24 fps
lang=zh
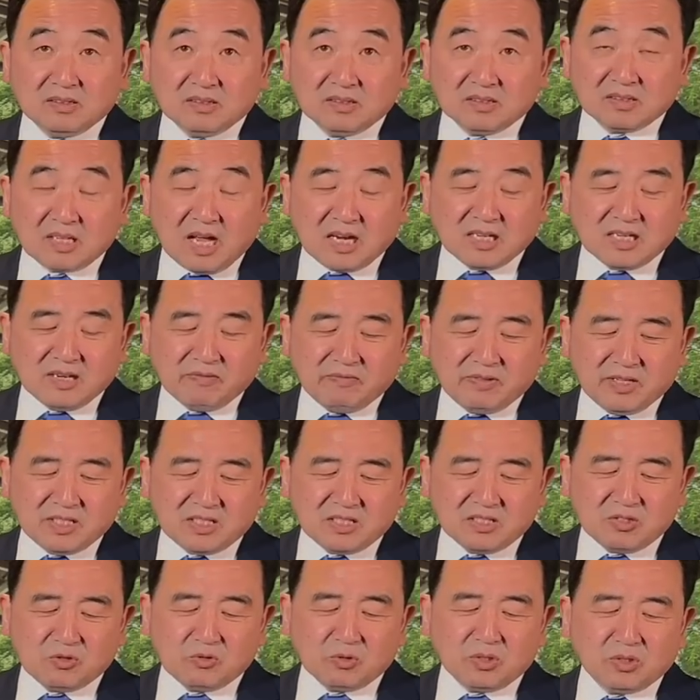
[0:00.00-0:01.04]
他认为
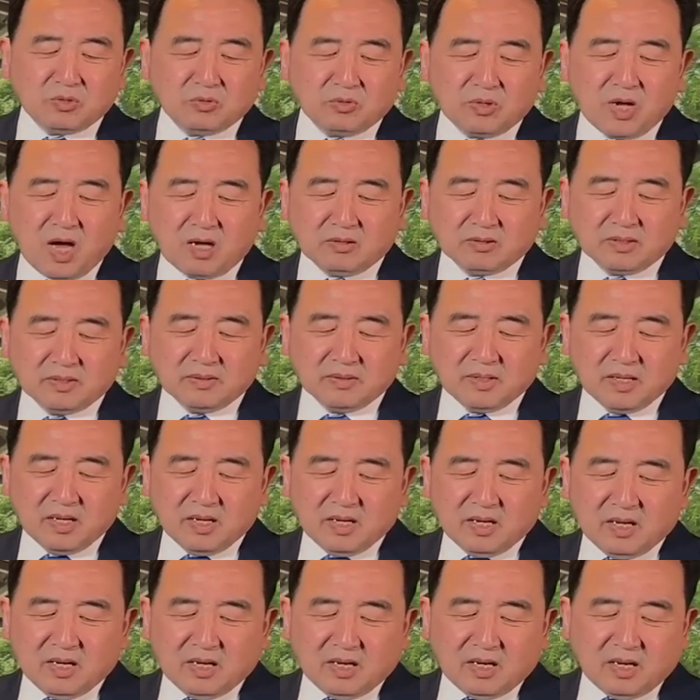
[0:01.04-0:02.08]
是最主要的，
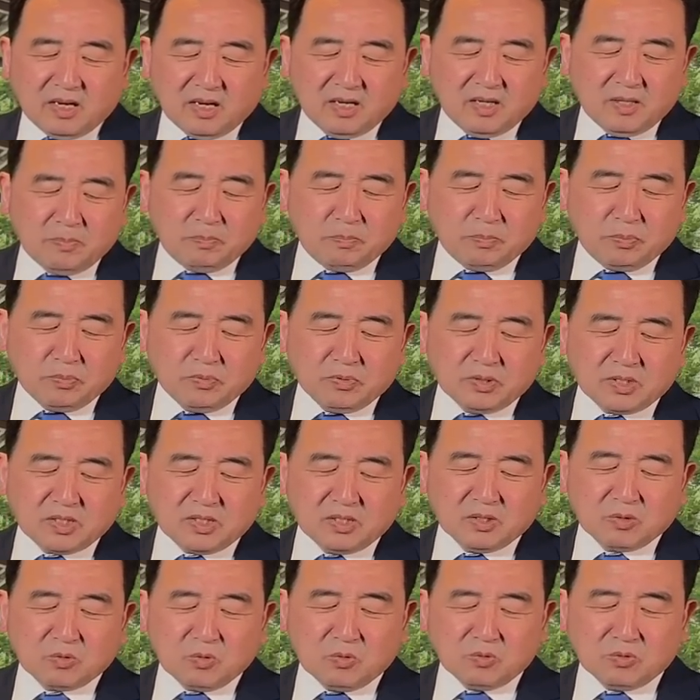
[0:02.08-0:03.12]
而不
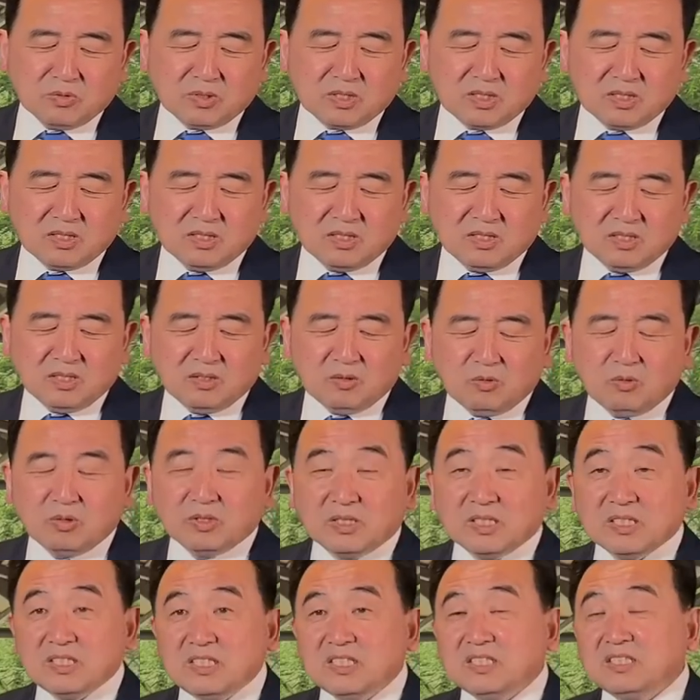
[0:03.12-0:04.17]
是公司或
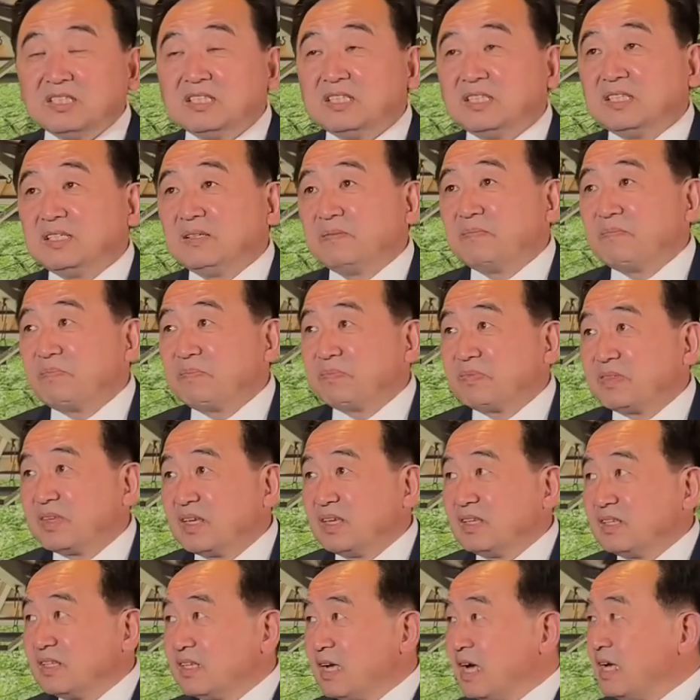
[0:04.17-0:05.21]
者经济。
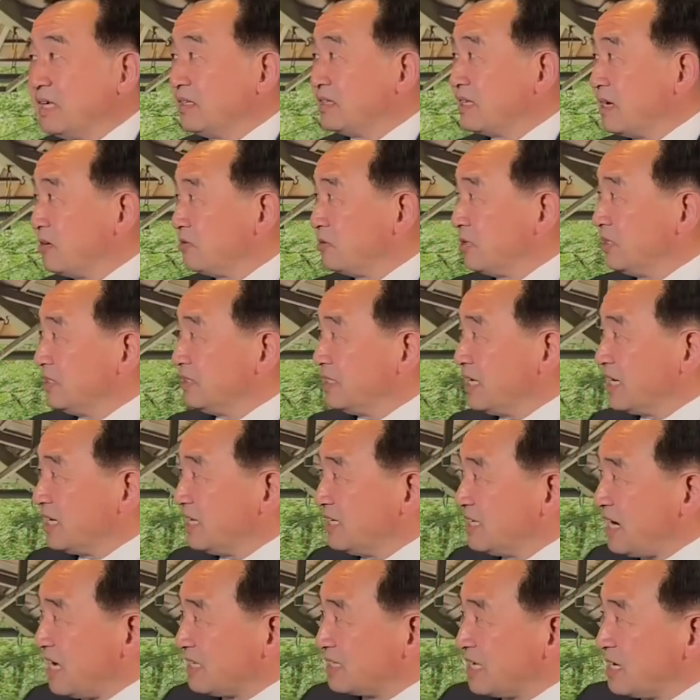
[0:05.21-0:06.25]
他他说那个
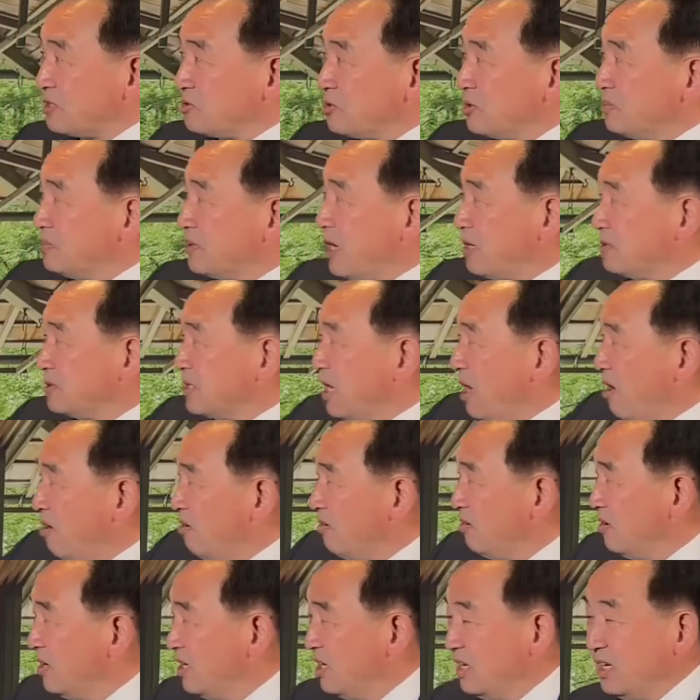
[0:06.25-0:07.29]
让他睡不着觉，
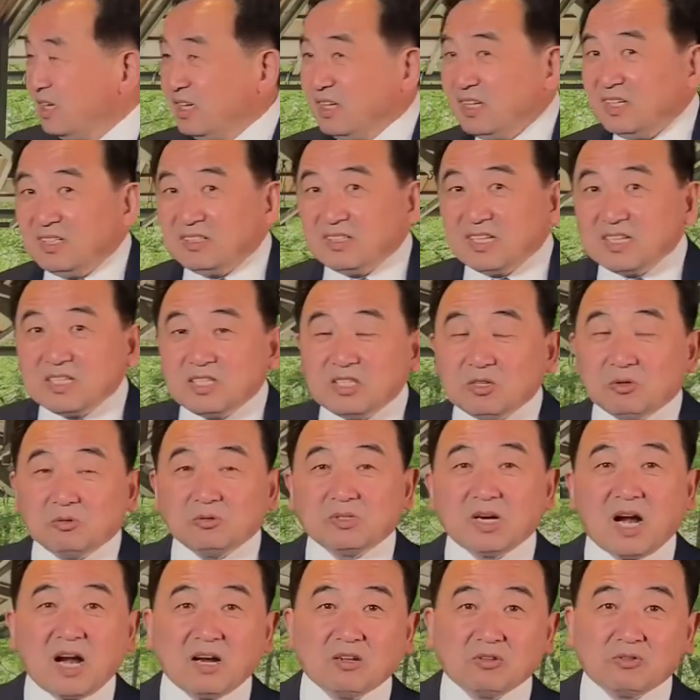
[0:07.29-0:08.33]
那九
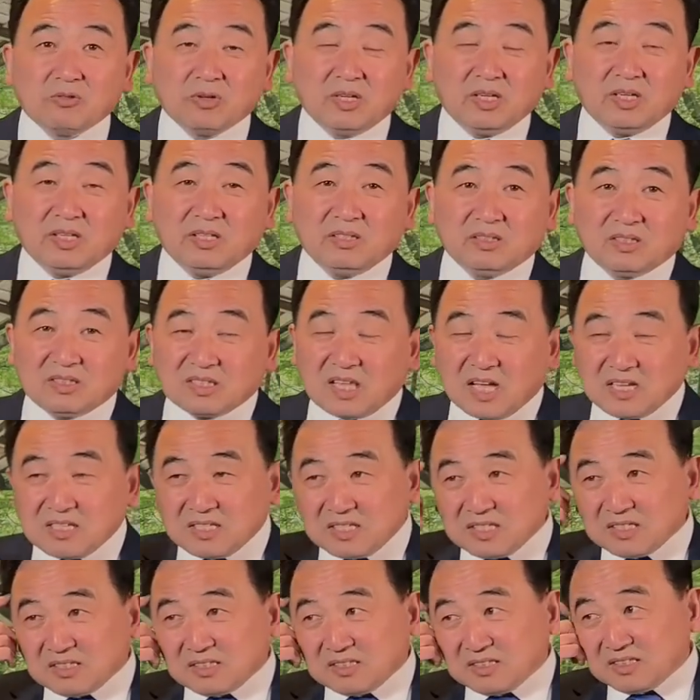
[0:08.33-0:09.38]
十二岁了，担
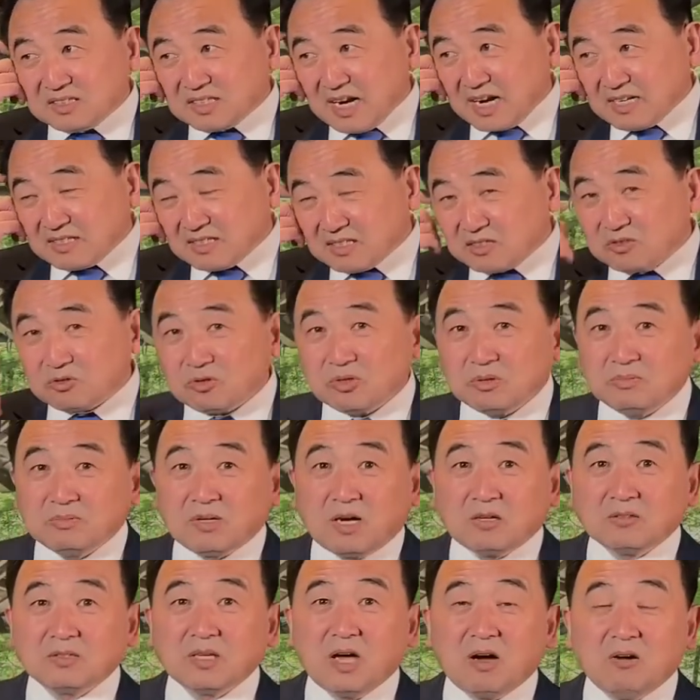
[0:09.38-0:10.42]
心核战争睡不
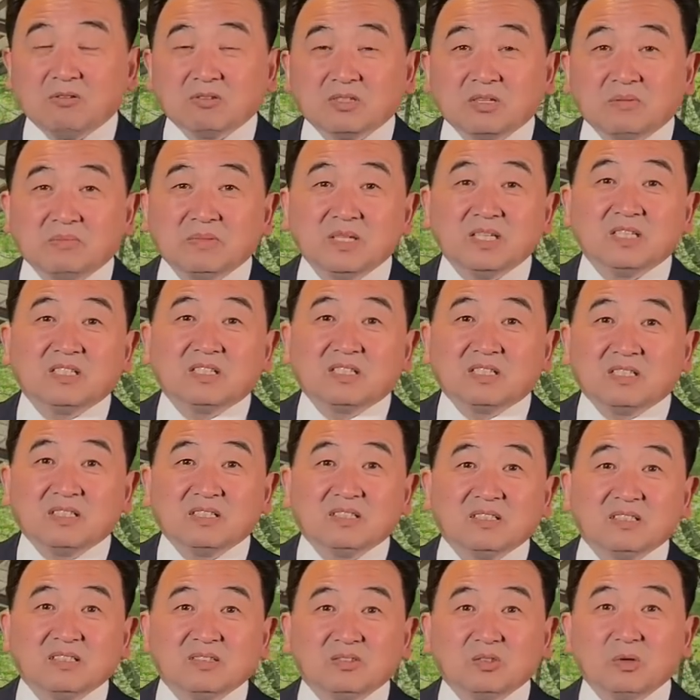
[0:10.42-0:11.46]
着觉，什么意思？
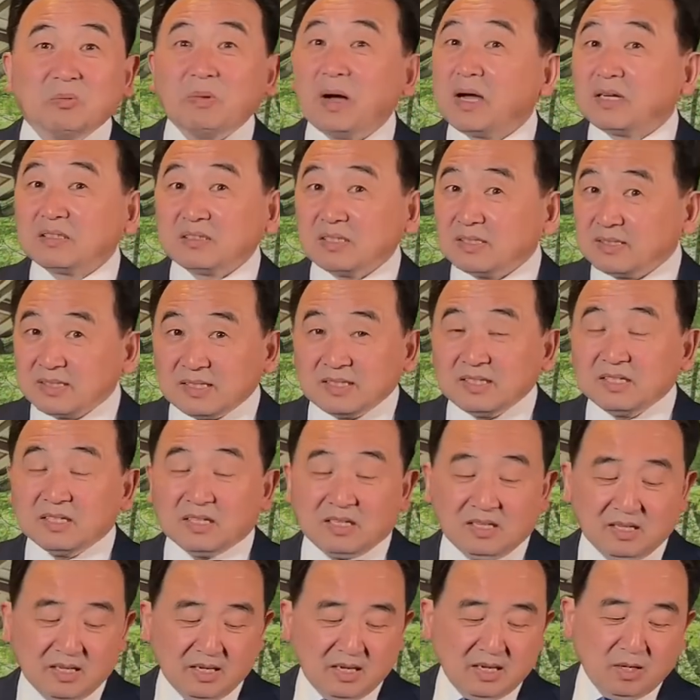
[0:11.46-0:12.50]
对吧？这是一个
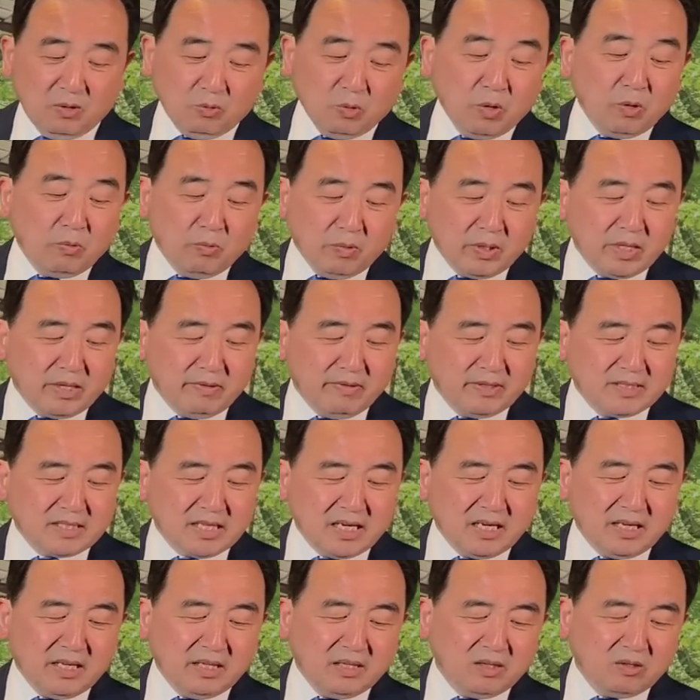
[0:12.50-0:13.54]
我我以为这
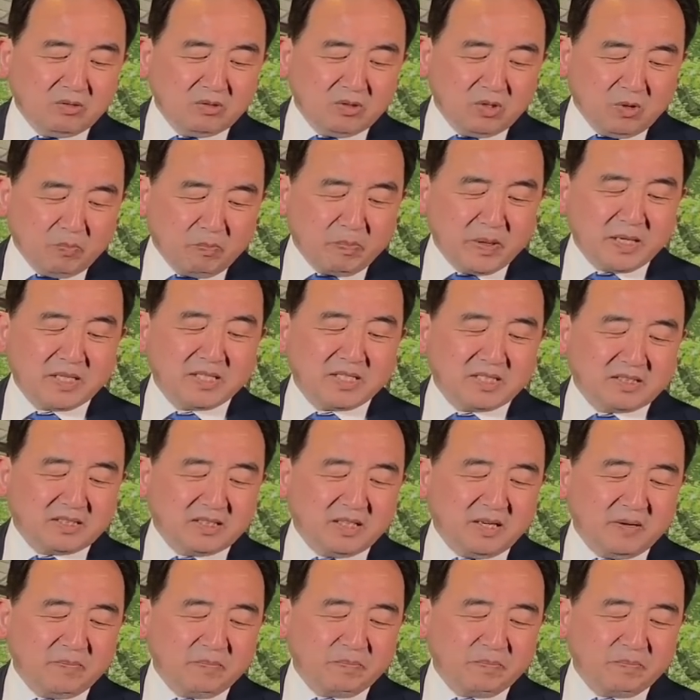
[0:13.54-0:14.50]
里头有背景的。